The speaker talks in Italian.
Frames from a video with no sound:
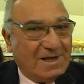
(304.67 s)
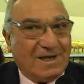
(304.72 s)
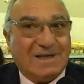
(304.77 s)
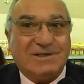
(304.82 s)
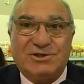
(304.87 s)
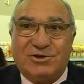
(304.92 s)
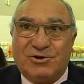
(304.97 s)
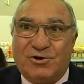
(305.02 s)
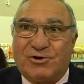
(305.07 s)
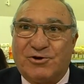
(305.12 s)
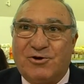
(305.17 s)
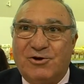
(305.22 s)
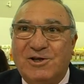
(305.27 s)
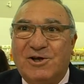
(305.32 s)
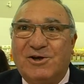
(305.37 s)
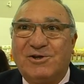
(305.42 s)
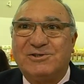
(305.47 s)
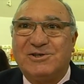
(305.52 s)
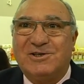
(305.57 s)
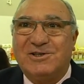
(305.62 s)
sono
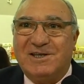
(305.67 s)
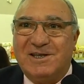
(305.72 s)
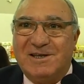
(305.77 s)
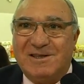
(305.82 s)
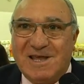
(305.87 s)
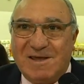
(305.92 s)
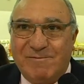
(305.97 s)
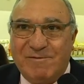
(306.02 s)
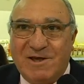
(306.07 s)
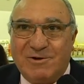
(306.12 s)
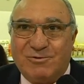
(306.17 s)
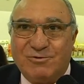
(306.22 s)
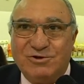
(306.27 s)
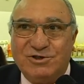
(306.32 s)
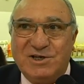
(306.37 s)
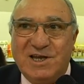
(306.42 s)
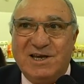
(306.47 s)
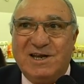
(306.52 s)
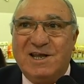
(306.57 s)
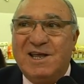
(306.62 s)
orgoglioso di, dei miei
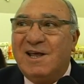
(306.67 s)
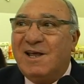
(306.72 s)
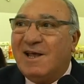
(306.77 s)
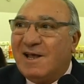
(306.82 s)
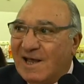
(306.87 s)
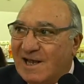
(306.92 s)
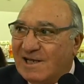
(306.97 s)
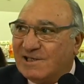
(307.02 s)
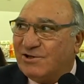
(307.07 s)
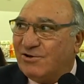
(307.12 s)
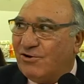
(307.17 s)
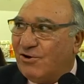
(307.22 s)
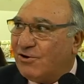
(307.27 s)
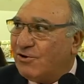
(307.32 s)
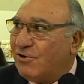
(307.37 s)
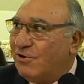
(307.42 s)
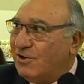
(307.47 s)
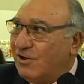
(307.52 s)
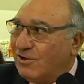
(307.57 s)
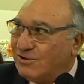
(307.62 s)
cugini e sono
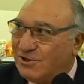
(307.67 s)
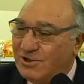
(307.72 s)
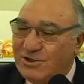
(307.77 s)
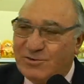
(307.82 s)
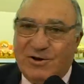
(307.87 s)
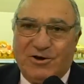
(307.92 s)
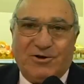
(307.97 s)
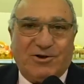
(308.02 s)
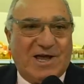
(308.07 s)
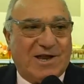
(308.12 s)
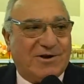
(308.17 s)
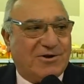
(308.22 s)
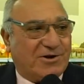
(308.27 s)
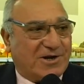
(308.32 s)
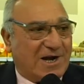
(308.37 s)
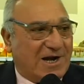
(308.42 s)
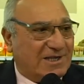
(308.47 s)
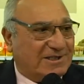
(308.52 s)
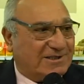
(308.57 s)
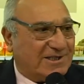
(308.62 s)
orgoglioso di quello che hanno
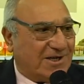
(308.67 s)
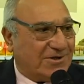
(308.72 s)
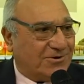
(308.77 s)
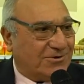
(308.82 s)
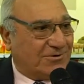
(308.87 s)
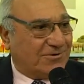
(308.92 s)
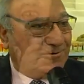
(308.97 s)
realizzato.